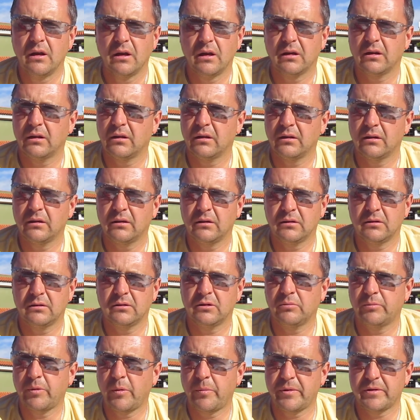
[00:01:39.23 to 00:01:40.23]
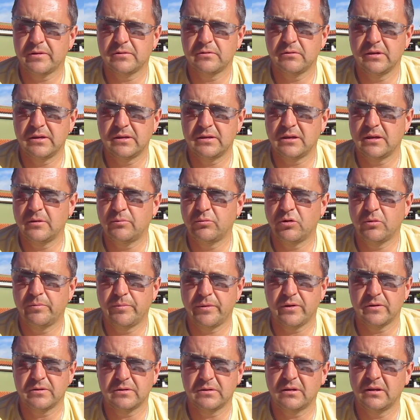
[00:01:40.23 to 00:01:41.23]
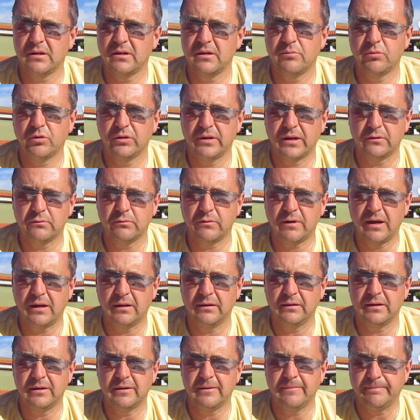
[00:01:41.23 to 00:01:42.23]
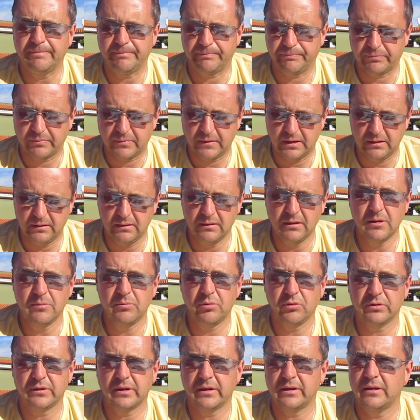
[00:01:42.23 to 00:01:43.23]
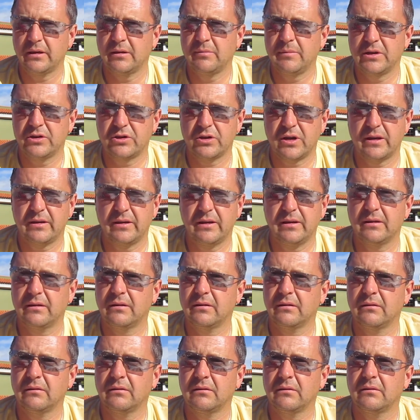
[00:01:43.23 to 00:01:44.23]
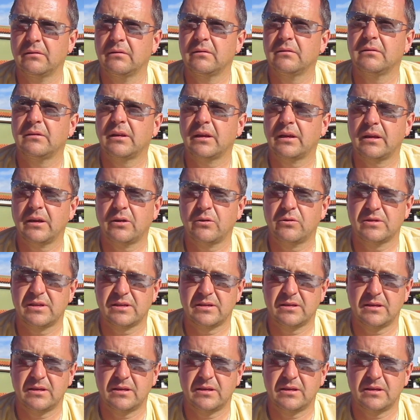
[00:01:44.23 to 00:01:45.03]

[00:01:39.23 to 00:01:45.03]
E, no po prostu jedzenie było proste i było naturalne i nie było takich mieszanek, e, takiego